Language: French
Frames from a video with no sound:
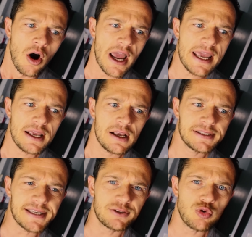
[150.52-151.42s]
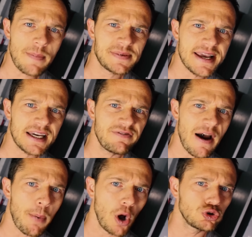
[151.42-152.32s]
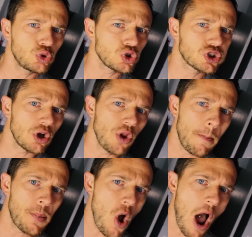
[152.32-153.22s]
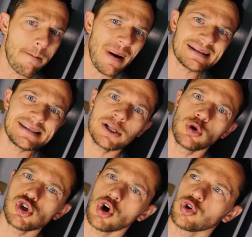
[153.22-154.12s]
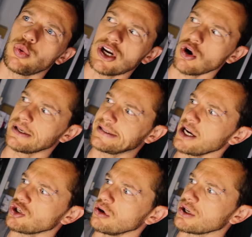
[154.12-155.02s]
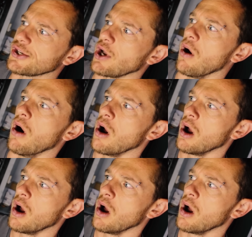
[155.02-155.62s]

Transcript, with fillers: Oui, cette web série va prendre toute son ampleur à partir d'aujourd'hui. Je le sais, je le sens.